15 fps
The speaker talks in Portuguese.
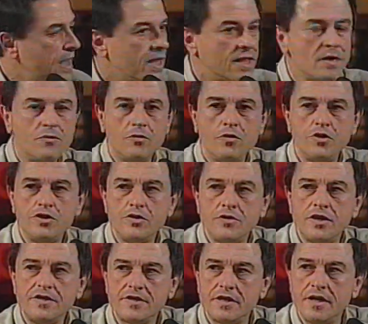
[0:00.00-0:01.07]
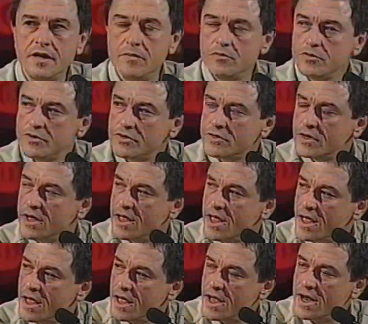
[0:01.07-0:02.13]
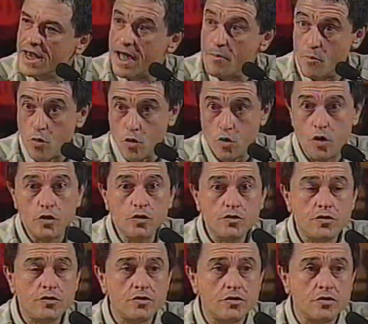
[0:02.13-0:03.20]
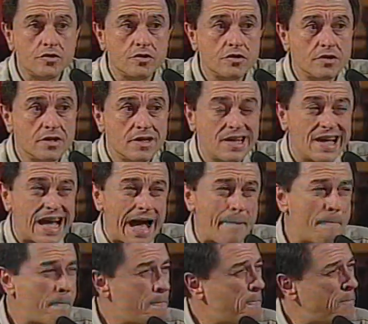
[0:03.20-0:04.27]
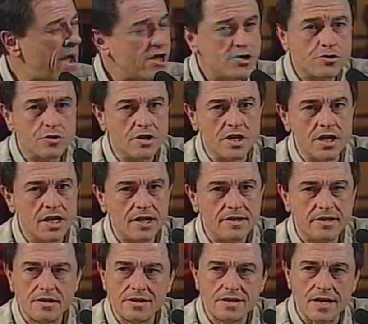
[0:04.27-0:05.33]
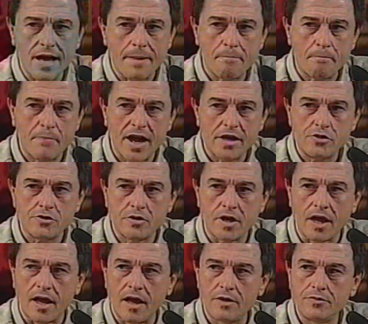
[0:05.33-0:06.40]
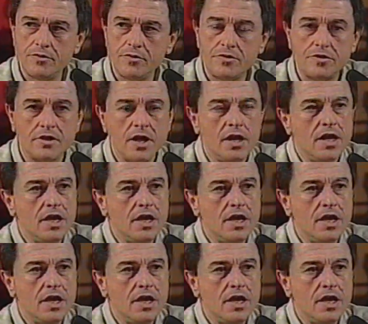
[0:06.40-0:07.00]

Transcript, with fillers: Então, hoje nós temos namoros apaixonantes, apaixonados,